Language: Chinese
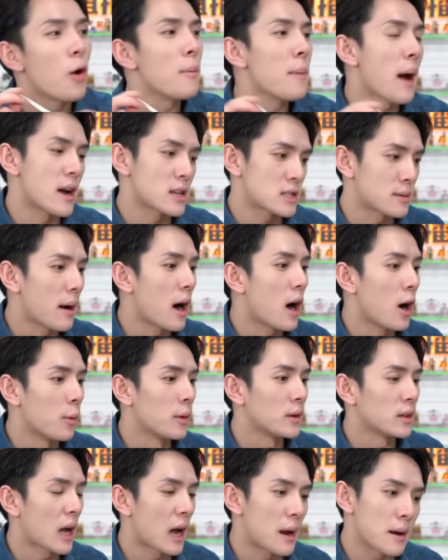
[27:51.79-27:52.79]
后面还是蛮
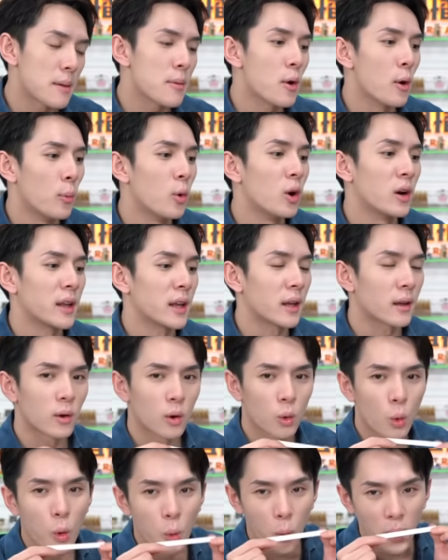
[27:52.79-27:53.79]
好闻的，它里面有茉
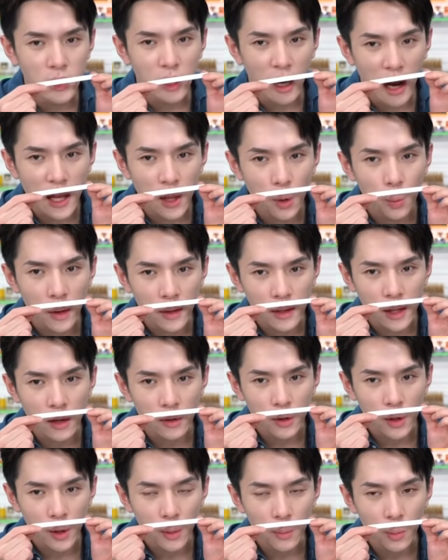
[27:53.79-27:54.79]
莉，我闻到它的尾
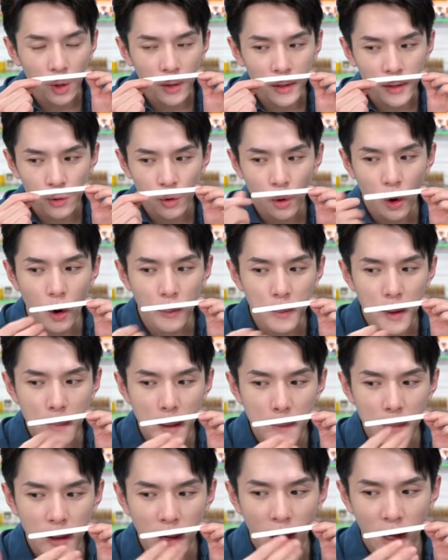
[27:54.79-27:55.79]
调的一个茉莉，就是后
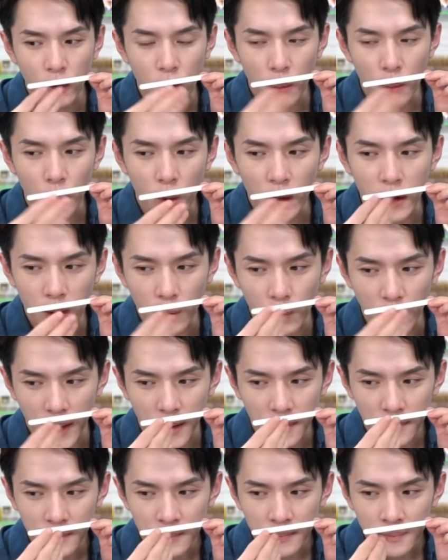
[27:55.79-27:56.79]
面慢慢来那种茉莉
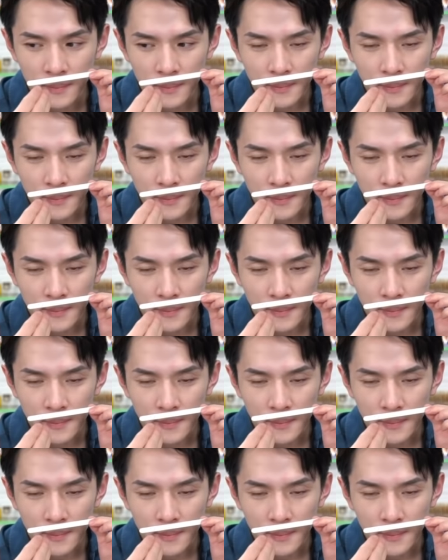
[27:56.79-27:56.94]
味，